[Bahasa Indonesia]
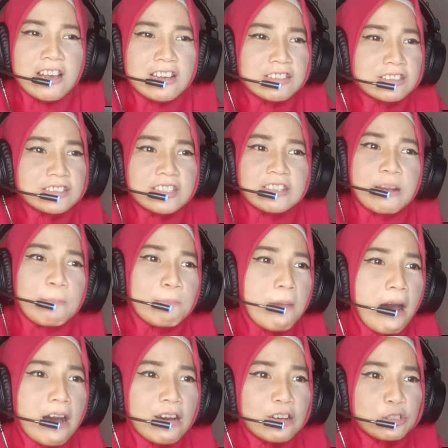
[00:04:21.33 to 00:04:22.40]
sedap
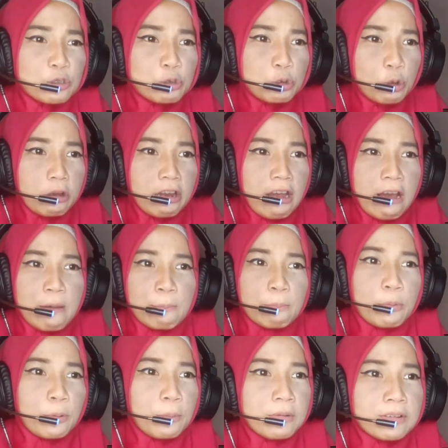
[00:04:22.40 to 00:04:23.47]
banget cuy ya
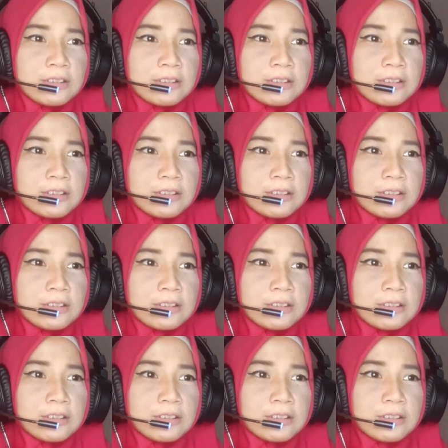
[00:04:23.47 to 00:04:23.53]
ampun